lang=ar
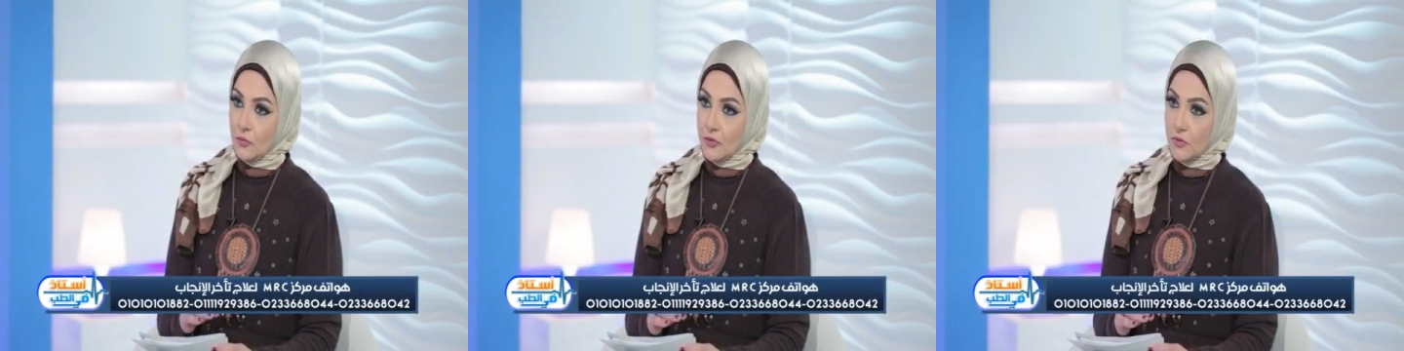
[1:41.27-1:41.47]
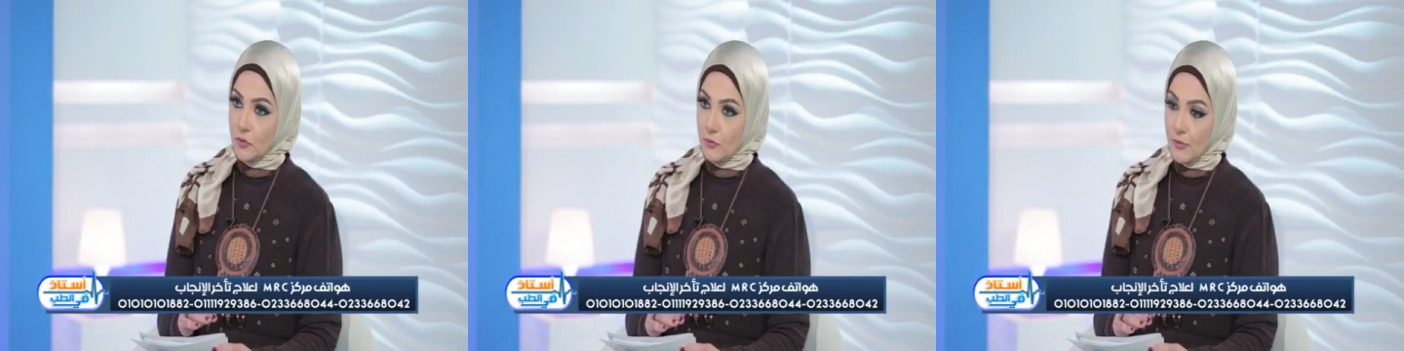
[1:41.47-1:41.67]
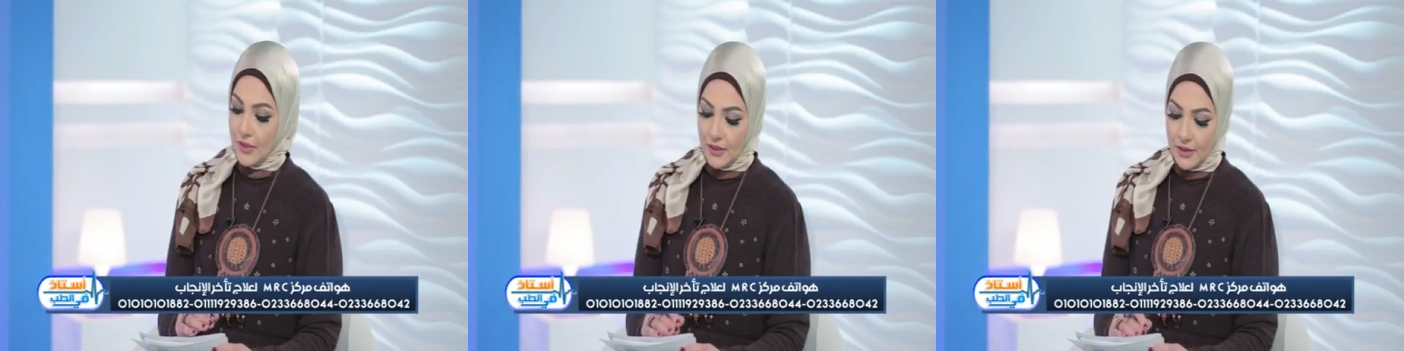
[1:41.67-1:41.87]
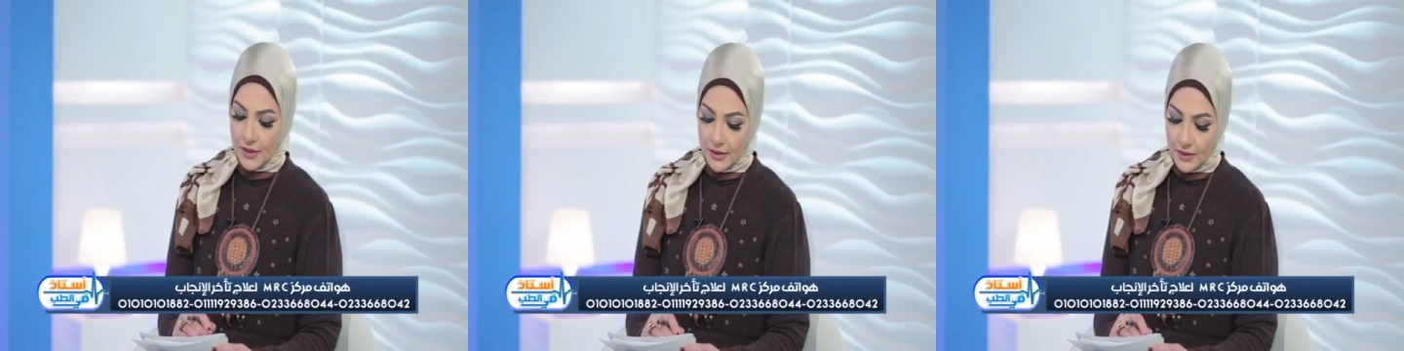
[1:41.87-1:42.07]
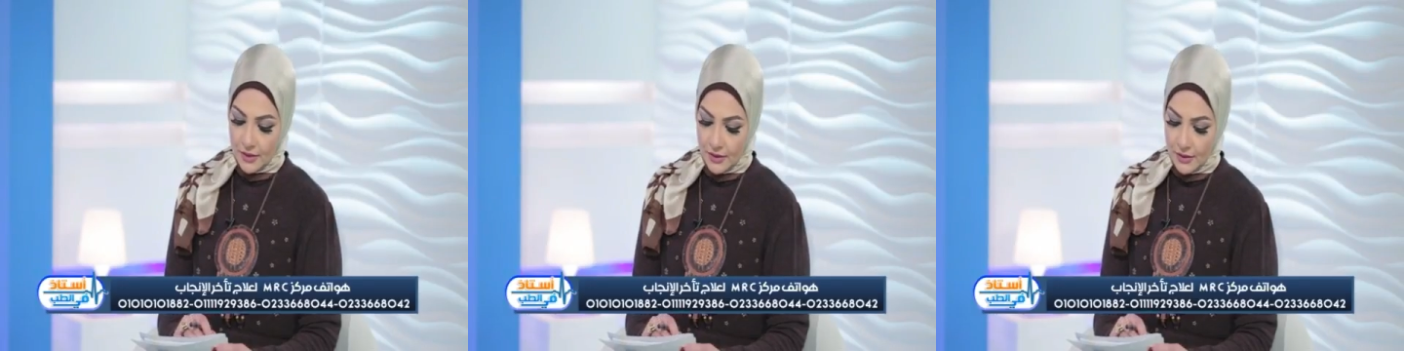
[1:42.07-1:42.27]
قدرتهم
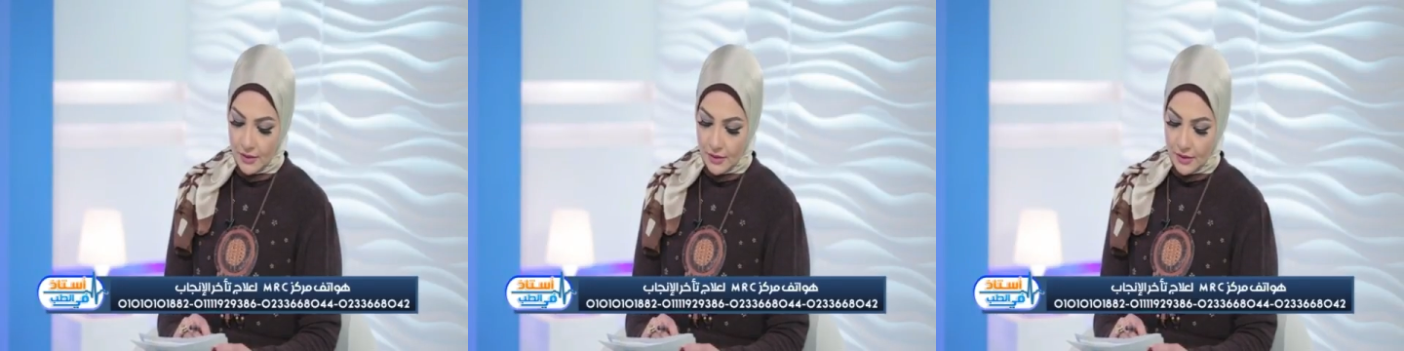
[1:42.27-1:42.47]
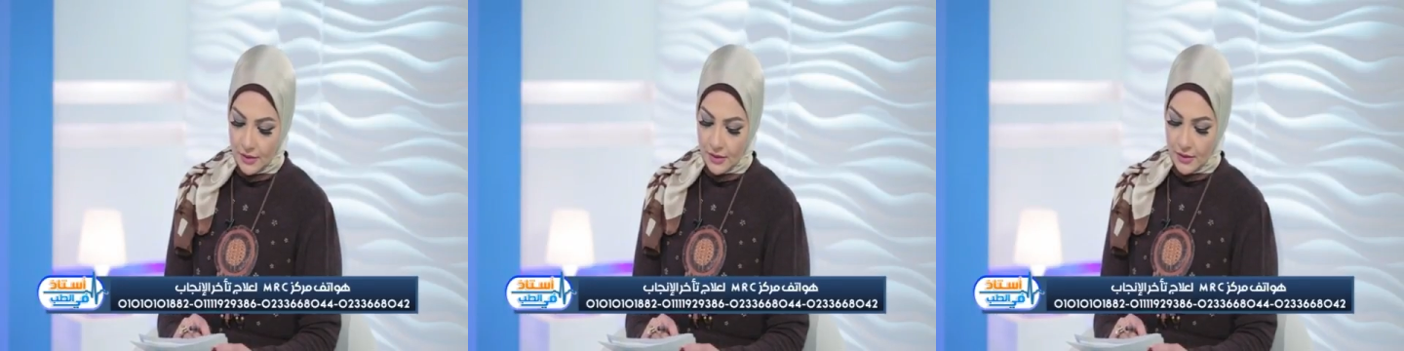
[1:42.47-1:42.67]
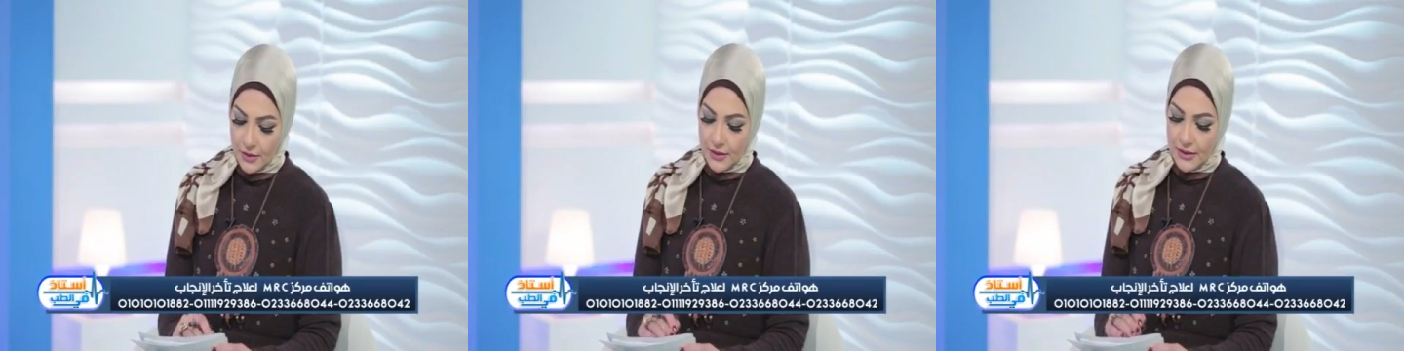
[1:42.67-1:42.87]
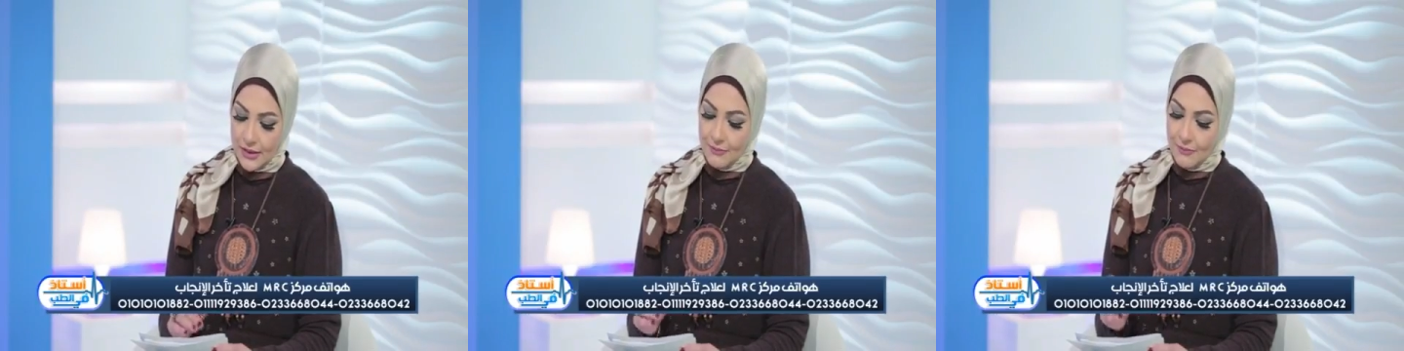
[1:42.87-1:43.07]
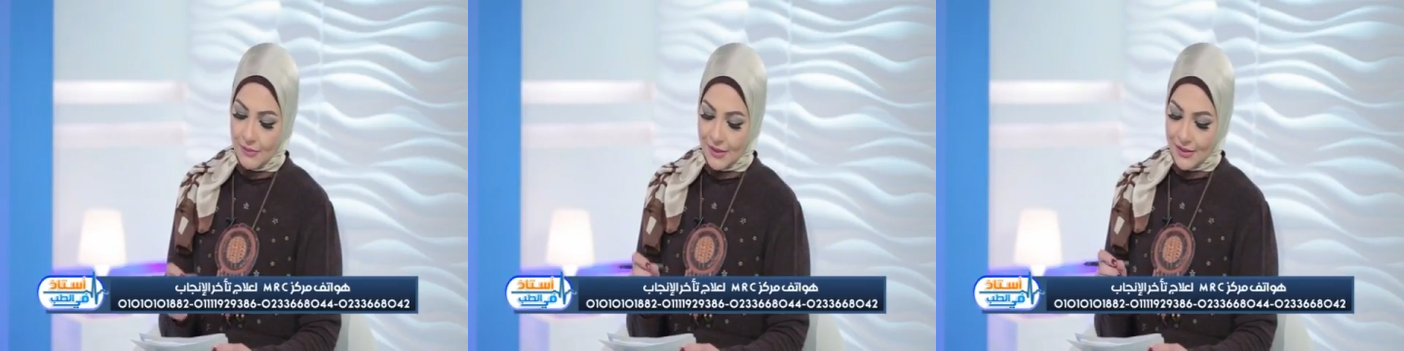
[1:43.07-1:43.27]
على
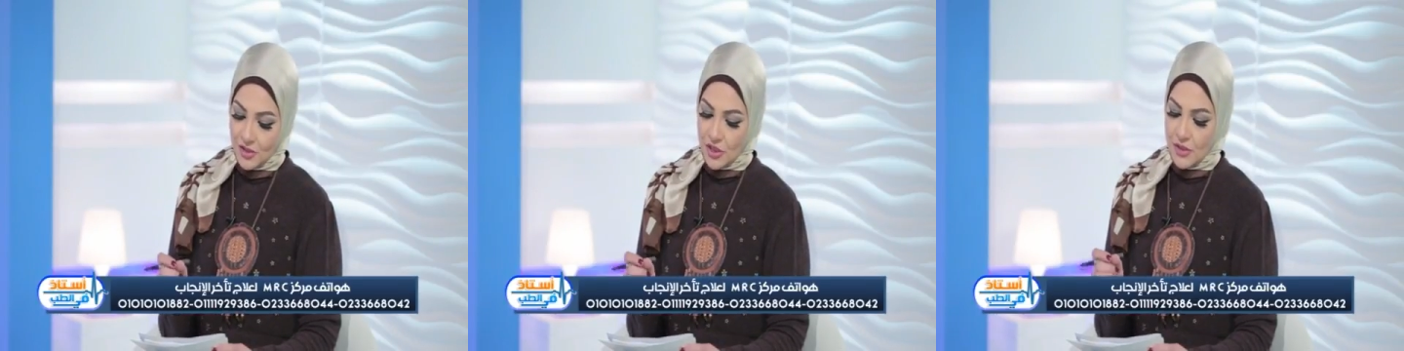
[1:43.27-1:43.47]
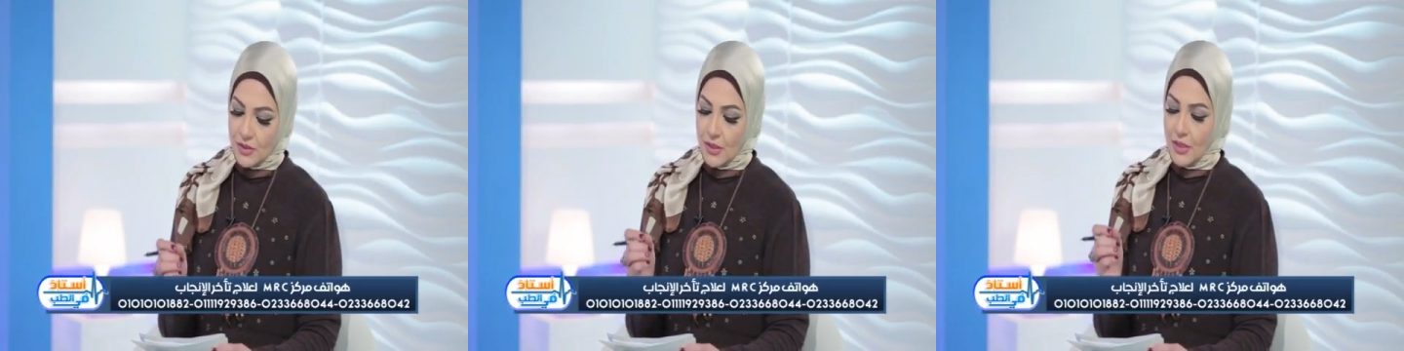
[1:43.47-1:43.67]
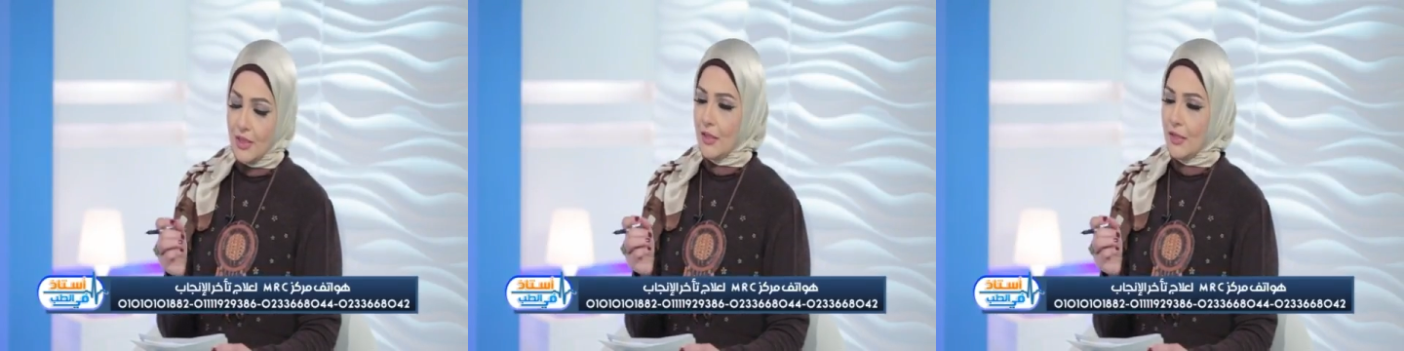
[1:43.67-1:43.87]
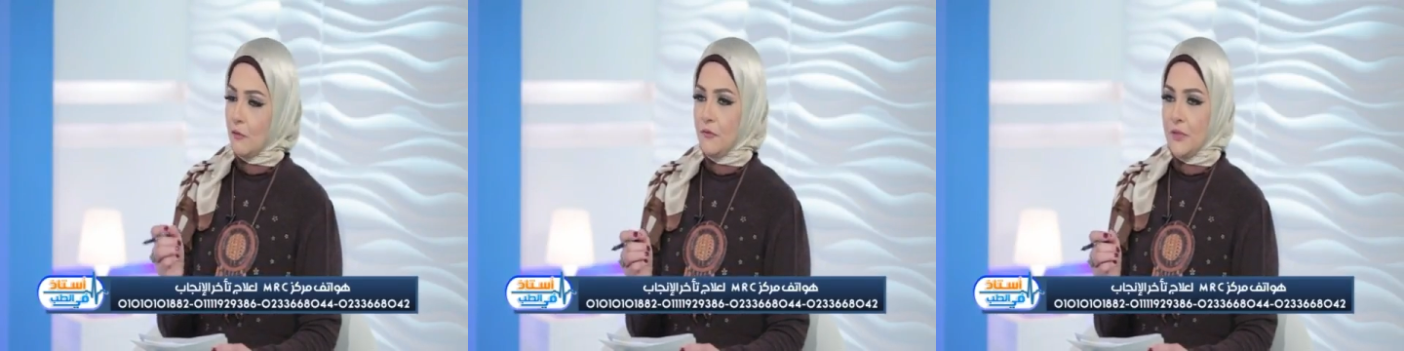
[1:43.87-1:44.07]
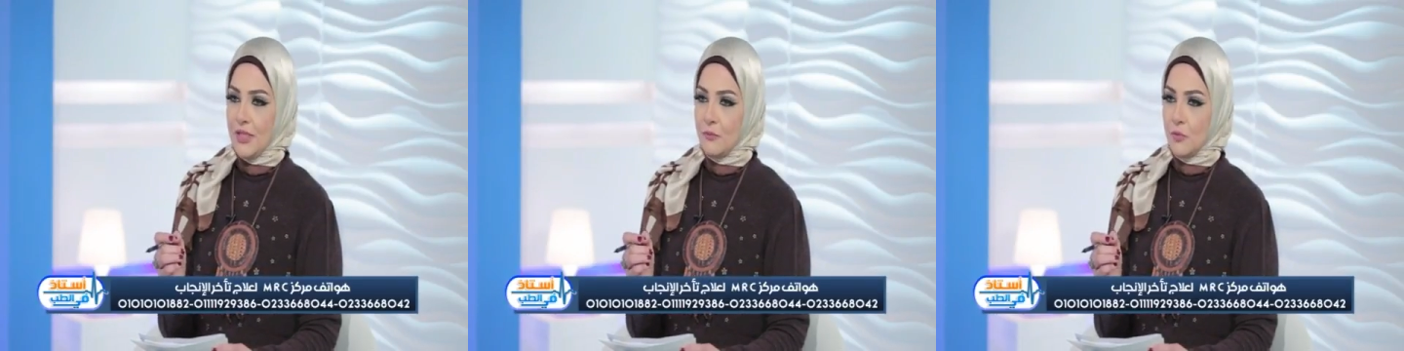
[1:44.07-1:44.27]
الانجاب علشان
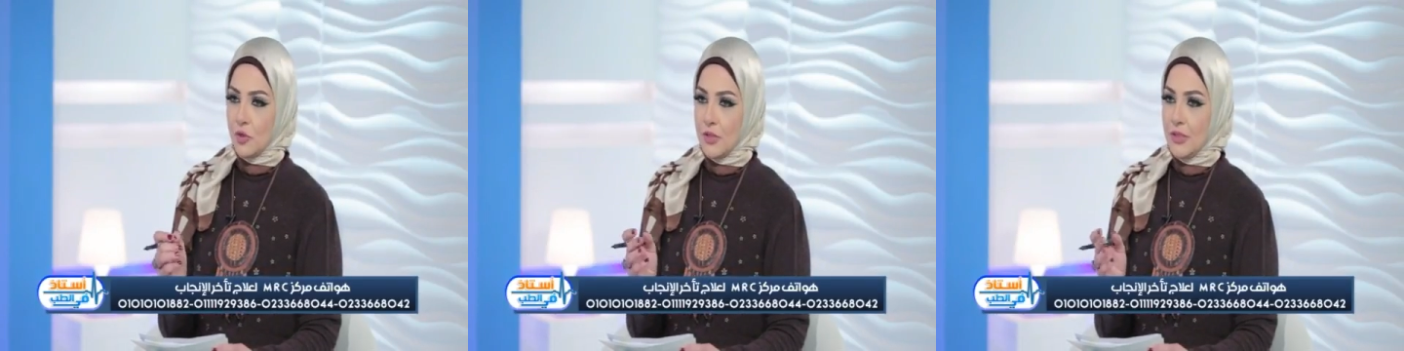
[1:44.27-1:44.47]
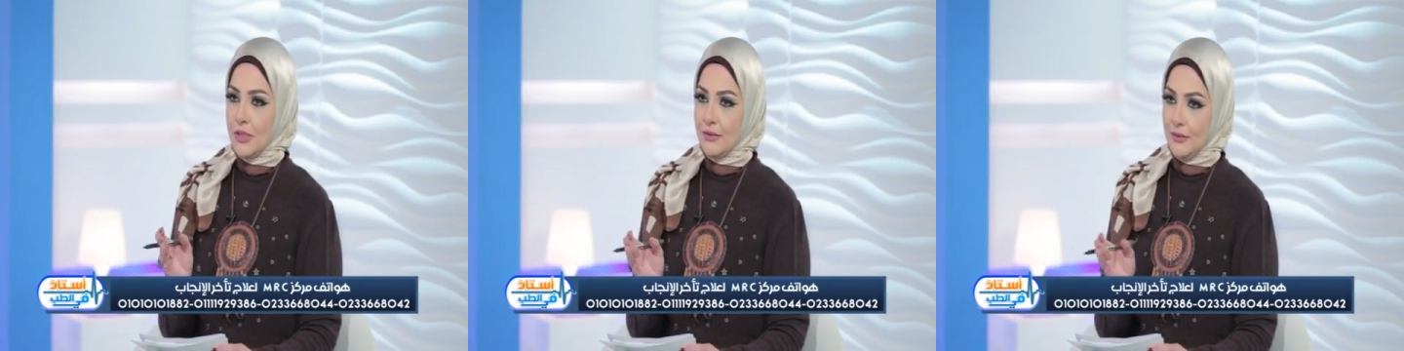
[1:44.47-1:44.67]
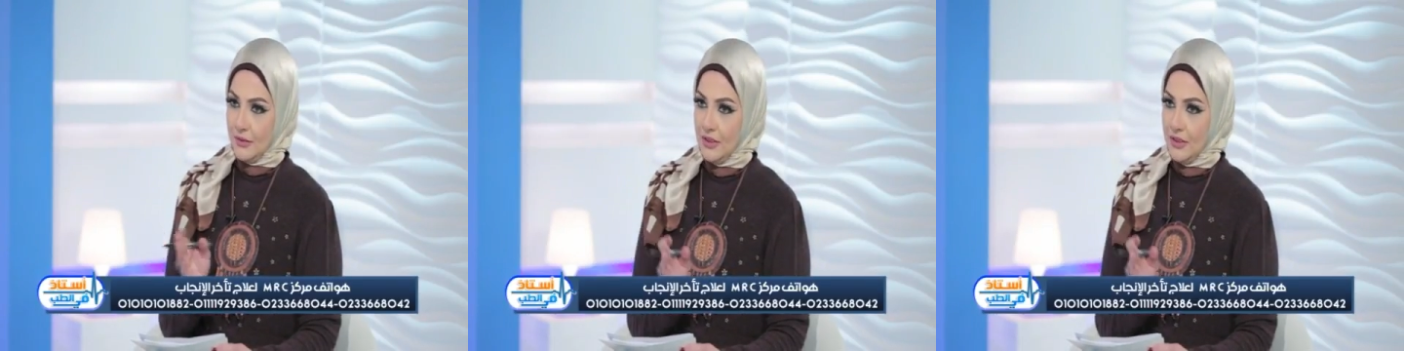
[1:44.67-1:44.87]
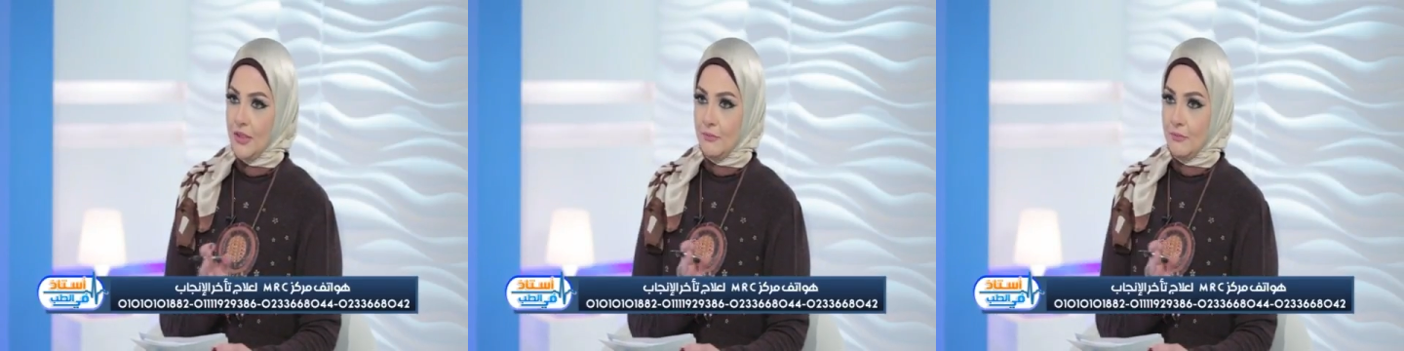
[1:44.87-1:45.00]
لو في اي مشكله تتلحق